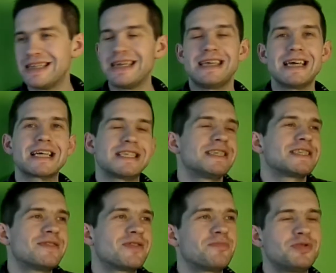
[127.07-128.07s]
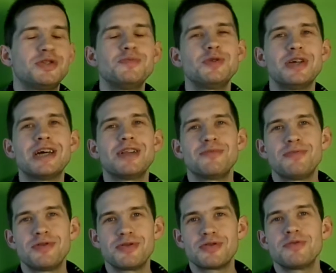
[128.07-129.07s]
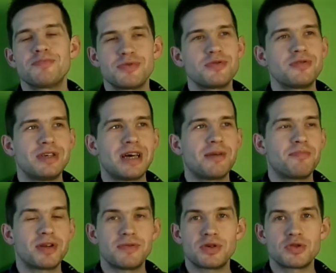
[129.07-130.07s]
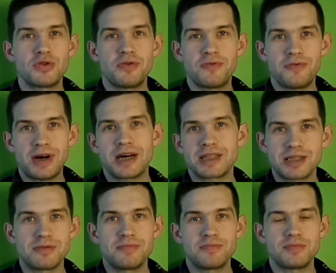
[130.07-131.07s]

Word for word: Не, я здесь говорю, почему я люблю YouTube, но я привожу и факты.